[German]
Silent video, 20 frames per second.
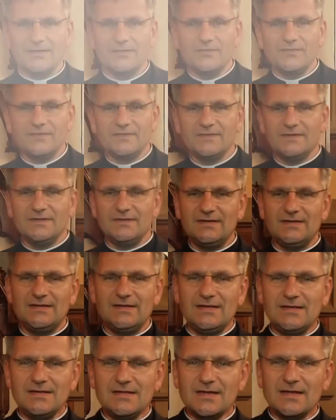Also wir sind
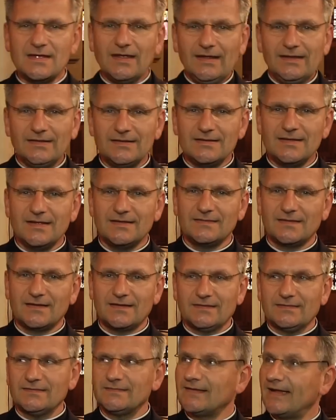hier in der
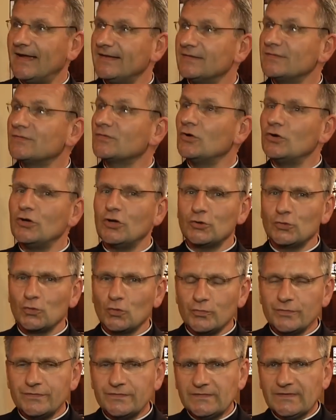Sakristei des Kölner
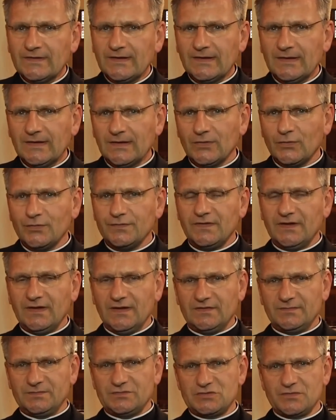Domes. Unser
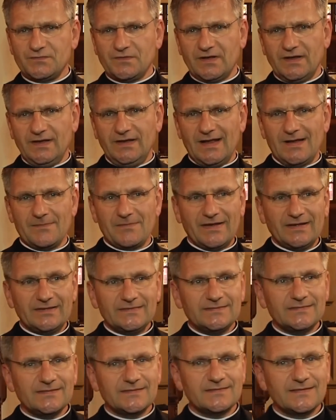Erzbischof Kardinal
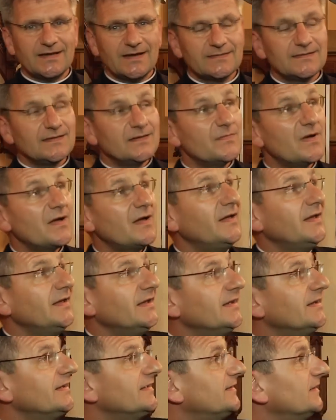Meissner sagt immer,
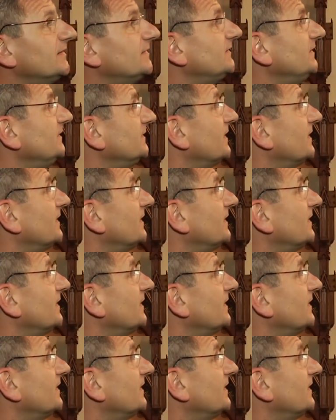dass die